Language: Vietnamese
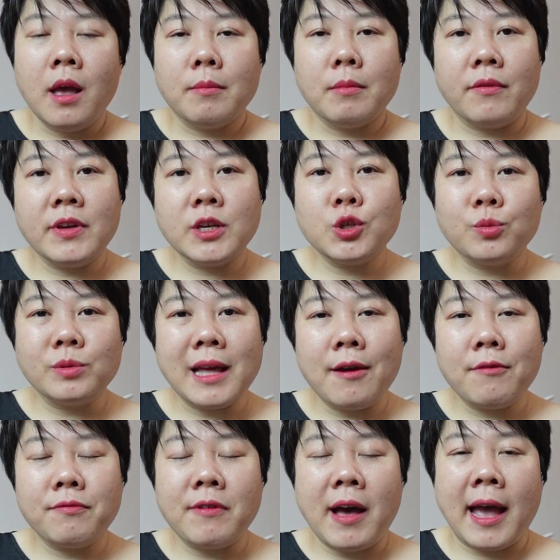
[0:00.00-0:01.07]
bởi vì chúng
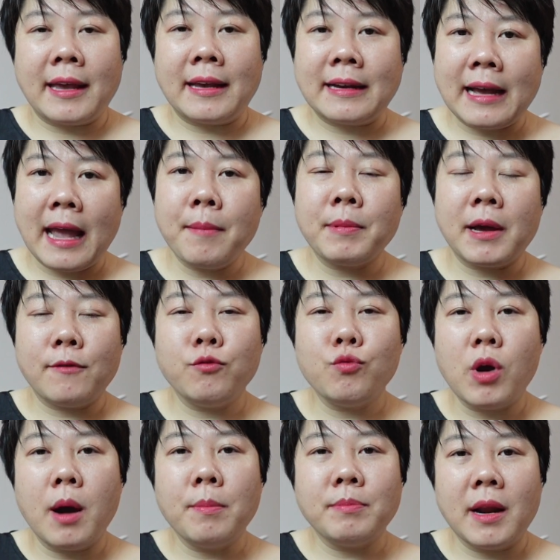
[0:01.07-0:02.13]
ta phải ghép cái phụ
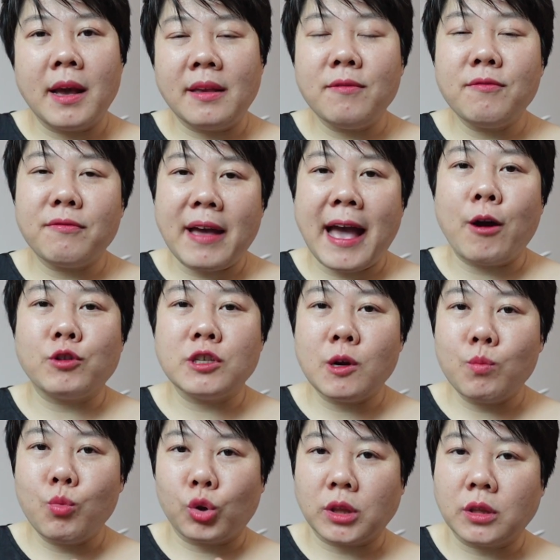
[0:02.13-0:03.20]
âm đấy vào
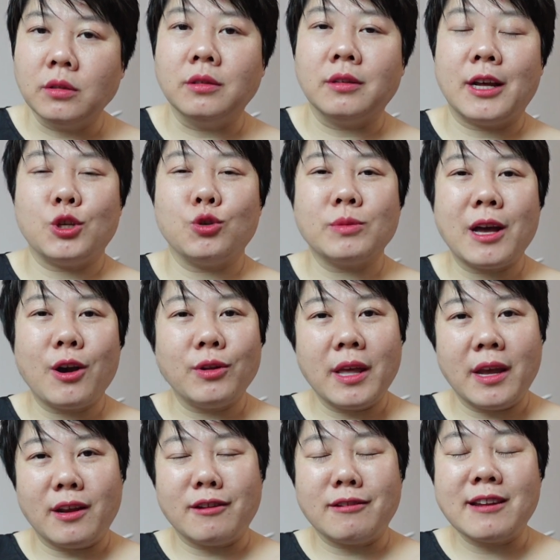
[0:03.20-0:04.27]
trong một từ để chúng ta có
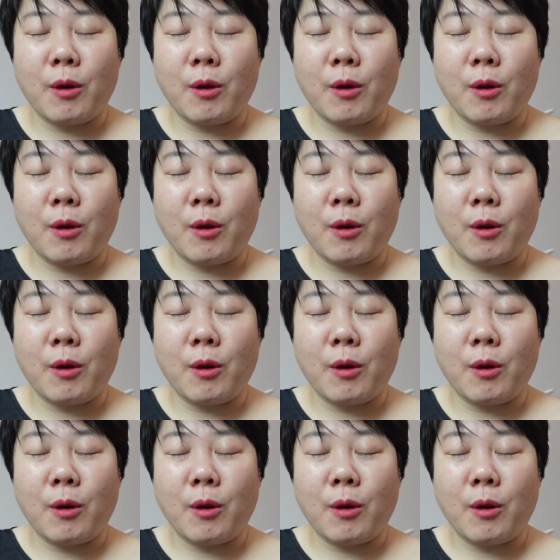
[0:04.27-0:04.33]
thể